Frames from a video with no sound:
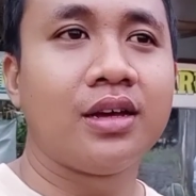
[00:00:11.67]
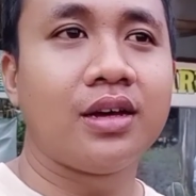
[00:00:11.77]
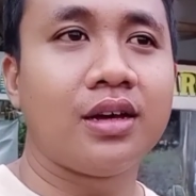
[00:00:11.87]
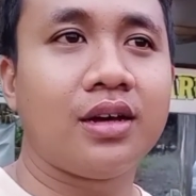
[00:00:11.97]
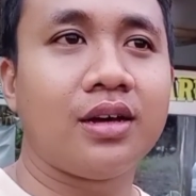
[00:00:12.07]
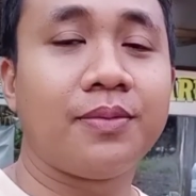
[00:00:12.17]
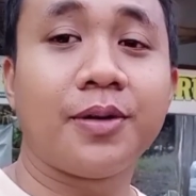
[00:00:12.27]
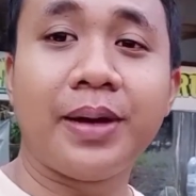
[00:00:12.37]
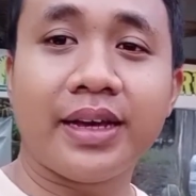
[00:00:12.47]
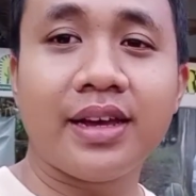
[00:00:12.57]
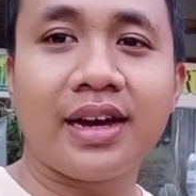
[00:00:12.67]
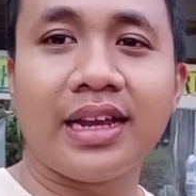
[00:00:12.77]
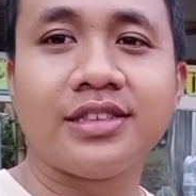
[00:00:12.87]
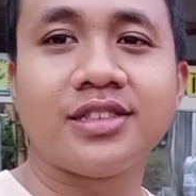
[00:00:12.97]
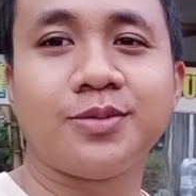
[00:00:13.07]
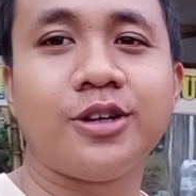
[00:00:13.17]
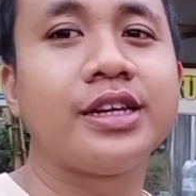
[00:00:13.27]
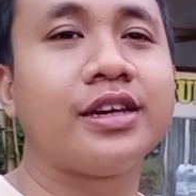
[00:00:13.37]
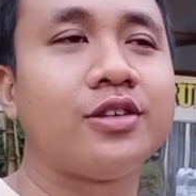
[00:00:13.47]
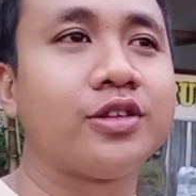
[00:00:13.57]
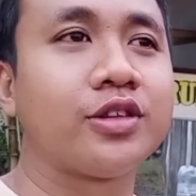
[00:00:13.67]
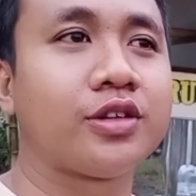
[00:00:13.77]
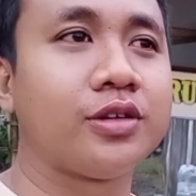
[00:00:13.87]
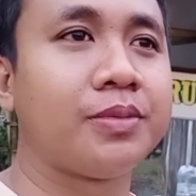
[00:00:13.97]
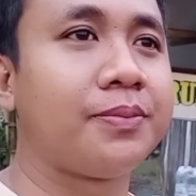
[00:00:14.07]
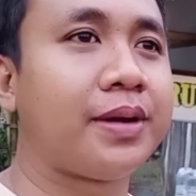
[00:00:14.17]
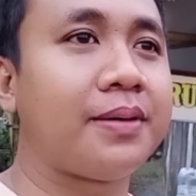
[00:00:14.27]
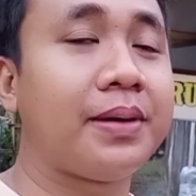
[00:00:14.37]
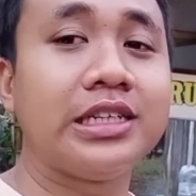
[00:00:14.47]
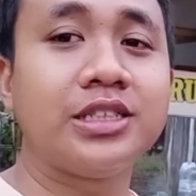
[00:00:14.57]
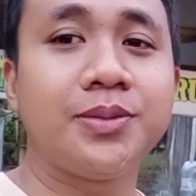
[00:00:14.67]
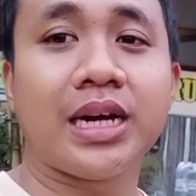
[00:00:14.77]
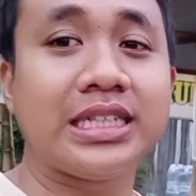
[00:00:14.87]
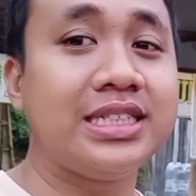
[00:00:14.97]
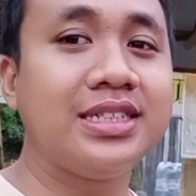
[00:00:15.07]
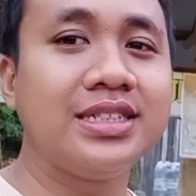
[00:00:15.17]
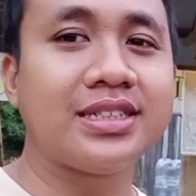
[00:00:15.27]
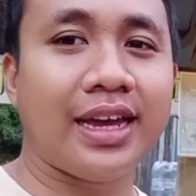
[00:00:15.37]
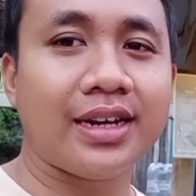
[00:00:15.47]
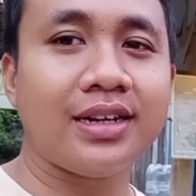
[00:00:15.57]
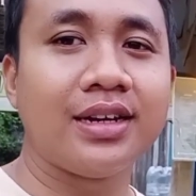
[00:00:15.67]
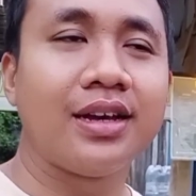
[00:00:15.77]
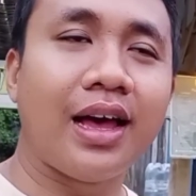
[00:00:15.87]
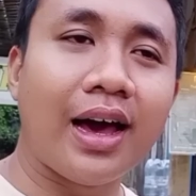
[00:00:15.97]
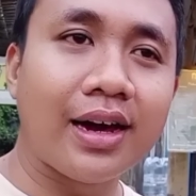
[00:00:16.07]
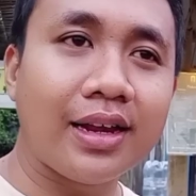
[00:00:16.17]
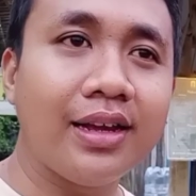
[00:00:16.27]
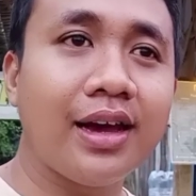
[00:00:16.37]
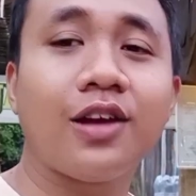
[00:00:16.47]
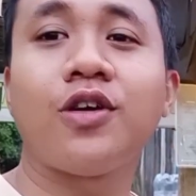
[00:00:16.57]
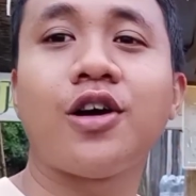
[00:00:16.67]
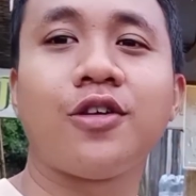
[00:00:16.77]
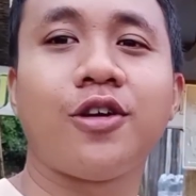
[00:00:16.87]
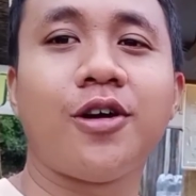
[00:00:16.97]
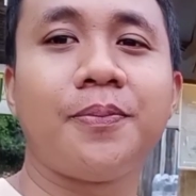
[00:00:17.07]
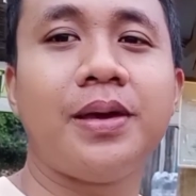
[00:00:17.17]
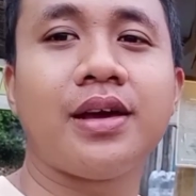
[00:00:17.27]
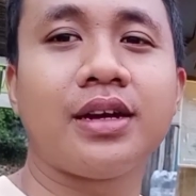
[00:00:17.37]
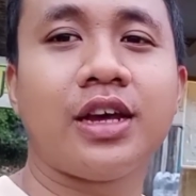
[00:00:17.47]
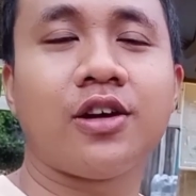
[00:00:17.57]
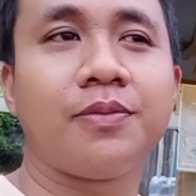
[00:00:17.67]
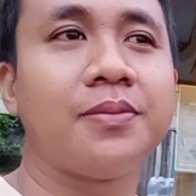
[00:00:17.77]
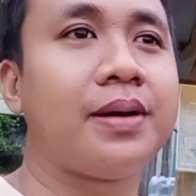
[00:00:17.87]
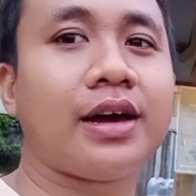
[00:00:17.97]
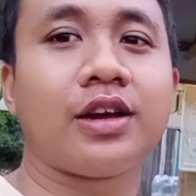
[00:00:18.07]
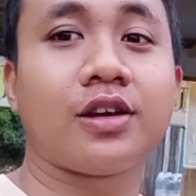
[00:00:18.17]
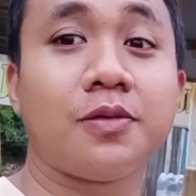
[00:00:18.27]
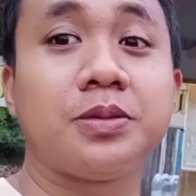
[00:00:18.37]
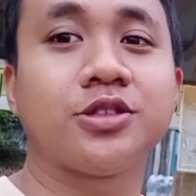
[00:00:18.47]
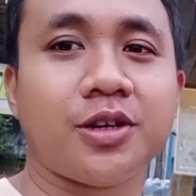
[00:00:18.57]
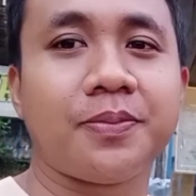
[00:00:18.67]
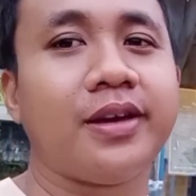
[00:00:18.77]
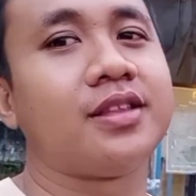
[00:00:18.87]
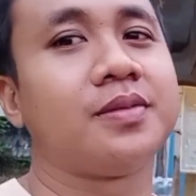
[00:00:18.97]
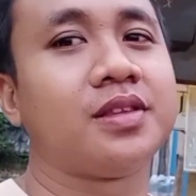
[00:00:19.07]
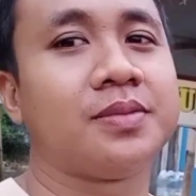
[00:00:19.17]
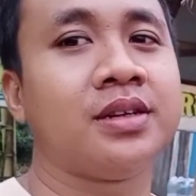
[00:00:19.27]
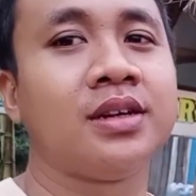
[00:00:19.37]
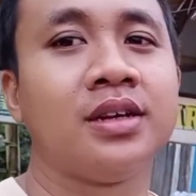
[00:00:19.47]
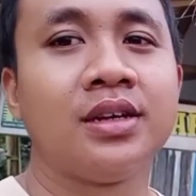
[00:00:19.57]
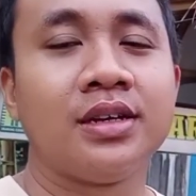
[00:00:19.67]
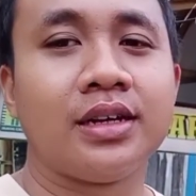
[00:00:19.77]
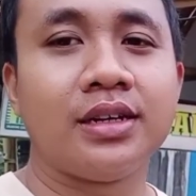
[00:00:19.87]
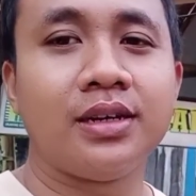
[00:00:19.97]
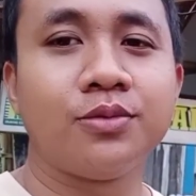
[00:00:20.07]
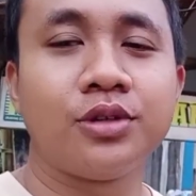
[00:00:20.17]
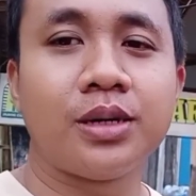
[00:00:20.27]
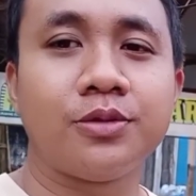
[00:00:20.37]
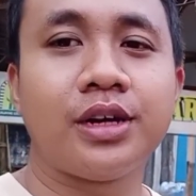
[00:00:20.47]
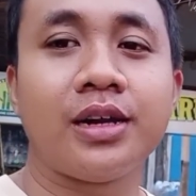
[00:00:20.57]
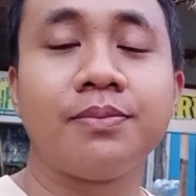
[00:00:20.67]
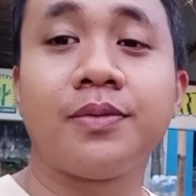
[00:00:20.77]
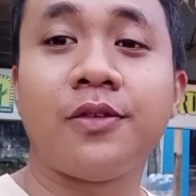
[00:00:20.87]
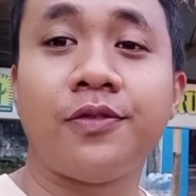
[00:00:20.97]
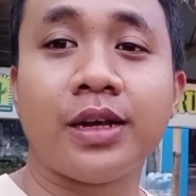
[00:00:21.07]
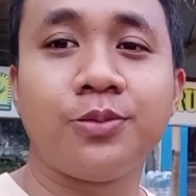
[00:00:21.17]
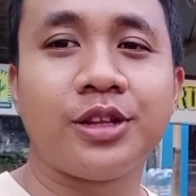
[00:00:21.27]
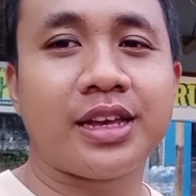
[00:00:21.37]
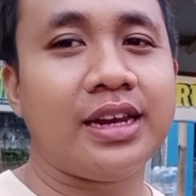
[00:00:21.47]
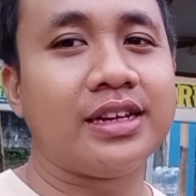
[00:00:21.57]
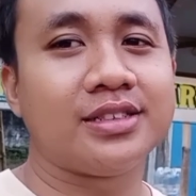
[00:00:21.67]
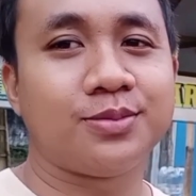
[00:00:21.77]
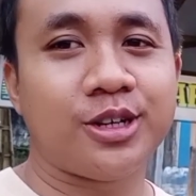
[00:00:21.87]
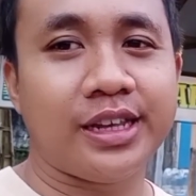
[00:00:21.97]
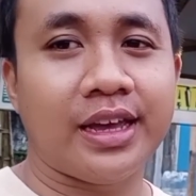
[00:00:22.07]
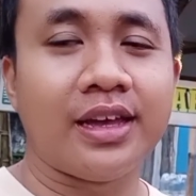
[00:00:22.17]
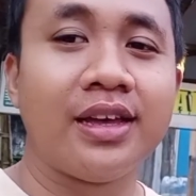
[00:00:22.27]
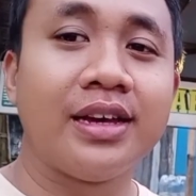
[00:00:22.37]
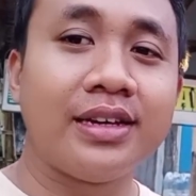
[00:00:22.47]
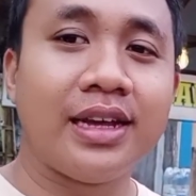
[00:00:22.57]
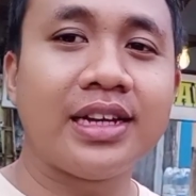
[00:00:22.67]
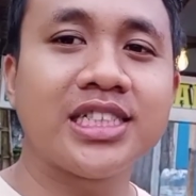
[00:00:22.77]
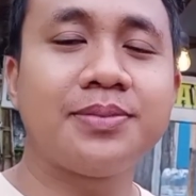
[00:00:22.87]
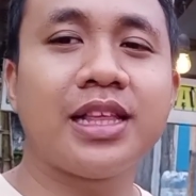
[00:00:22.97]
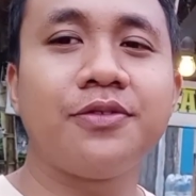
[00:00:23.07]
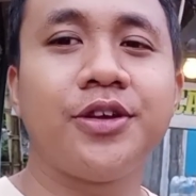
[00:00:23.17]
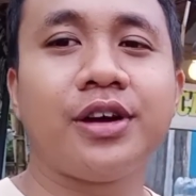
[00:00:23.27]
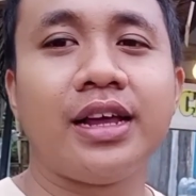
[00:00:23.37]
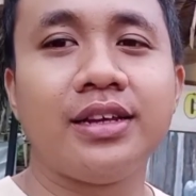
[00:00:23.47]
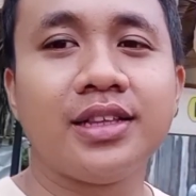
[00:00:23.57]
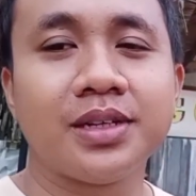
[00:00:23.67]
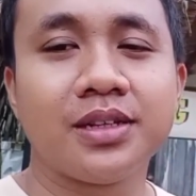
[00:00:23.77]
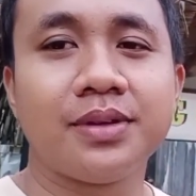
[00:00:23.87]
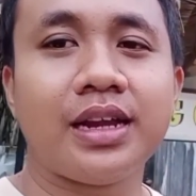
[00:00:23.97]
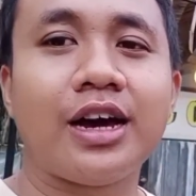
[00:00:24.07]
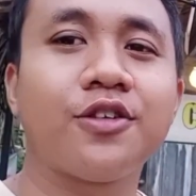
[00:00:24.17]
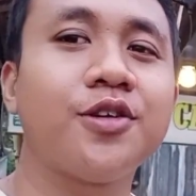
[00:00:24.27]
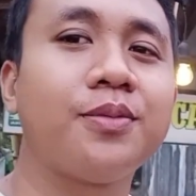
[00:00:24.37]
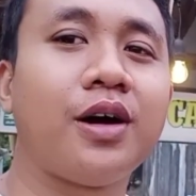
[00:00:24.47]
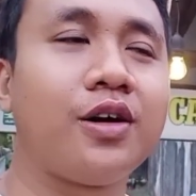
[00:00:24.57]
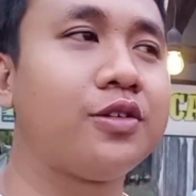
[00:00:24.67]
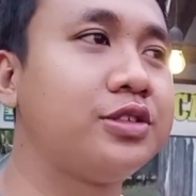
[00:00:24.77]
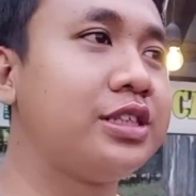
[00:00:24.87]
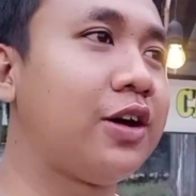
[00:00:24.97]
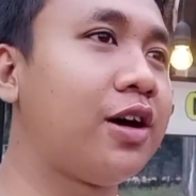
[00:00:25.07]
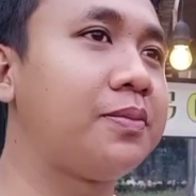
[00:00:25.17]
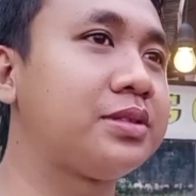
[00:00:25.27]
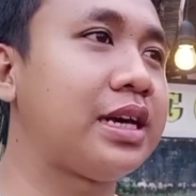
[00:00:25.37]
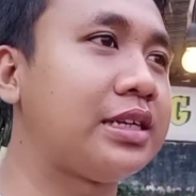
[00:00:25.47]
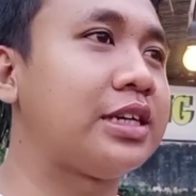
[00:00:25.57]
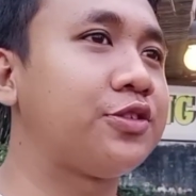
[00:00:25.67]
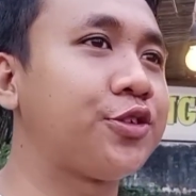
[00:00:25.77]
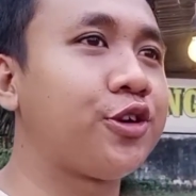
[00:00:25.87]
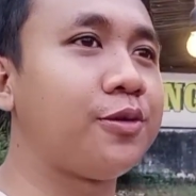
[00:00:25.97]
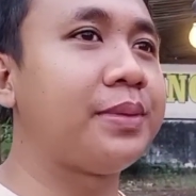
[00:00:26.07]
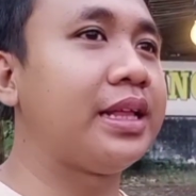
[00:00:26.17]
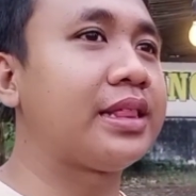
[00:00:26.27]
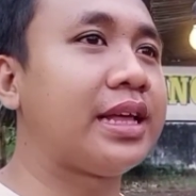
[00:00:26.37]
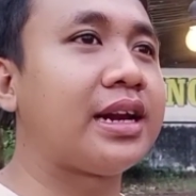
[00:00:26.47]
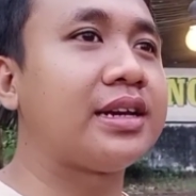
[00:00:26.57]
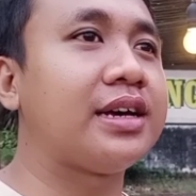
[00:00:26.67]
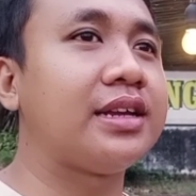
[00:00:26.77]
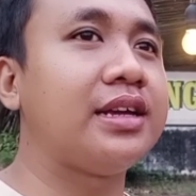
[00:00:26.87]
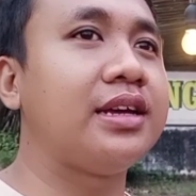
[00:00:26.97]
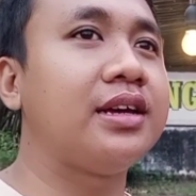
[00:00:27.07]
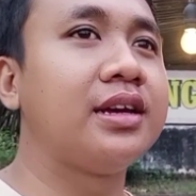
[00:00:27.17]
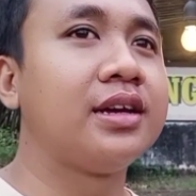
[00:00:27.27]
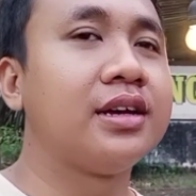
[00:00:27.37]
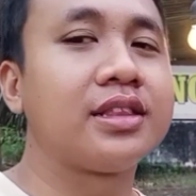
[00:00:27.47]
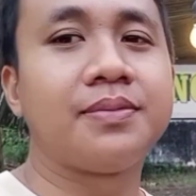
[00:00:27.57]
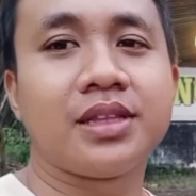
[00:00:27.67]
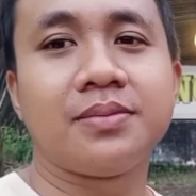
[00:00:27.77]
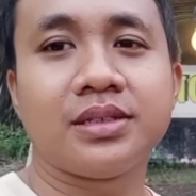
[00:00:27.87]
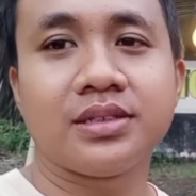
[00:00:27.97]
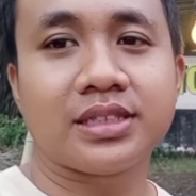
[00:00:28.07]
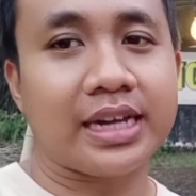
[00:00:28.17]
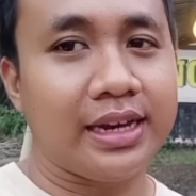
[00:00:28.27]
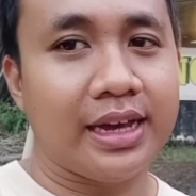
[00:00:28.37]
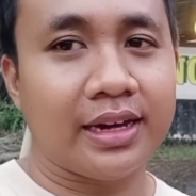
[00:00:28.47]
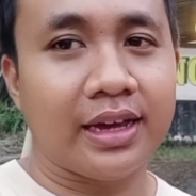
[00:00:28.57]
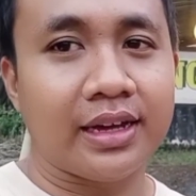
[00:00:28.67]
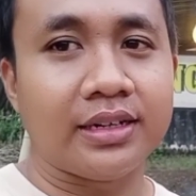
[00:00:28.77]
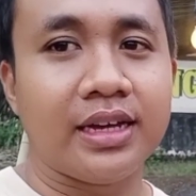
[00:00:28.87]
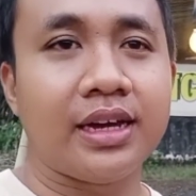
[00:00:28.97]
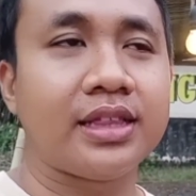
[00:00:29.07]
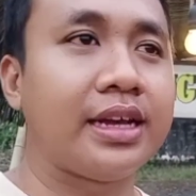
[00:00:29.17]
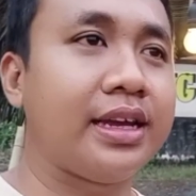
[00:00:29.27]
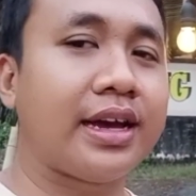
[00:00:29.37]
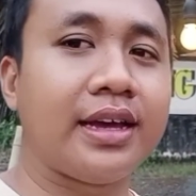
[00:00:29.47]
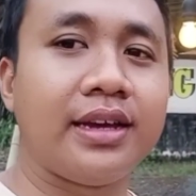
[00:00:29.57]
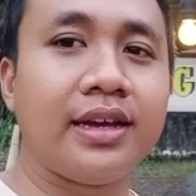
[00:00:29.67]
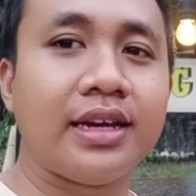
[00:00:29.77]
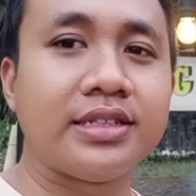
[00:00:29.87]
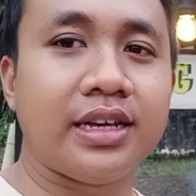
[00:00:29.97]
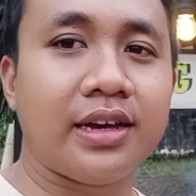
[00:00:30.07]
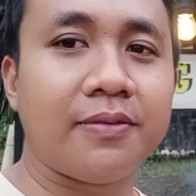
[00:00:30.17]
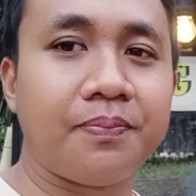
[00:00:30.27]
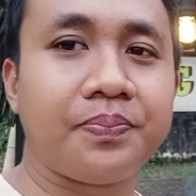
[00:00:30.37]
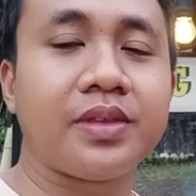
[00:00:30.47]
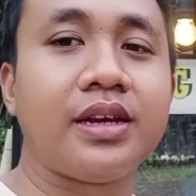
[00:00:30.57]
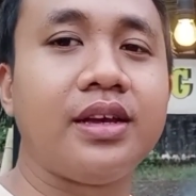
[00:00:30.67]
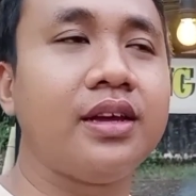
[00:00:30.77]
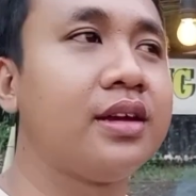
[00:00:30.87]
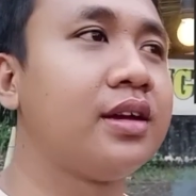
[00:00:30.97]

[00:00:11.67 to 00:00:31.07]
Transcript: eh, berbagi ke kalian semuanya untuk beberapa inspirasi desain angkringan, warung kopi, kedai kopi, bahkan kopi shop ya teman-teman. Jadi mudah-mudahan bermanfaat buat kalian semuanya. Dan kesempatan video kali ini teman-teman, aku mau jawab salah satu komentar dari teman-teman sekalian ya. Dia tanya kayak gini guys ya jadi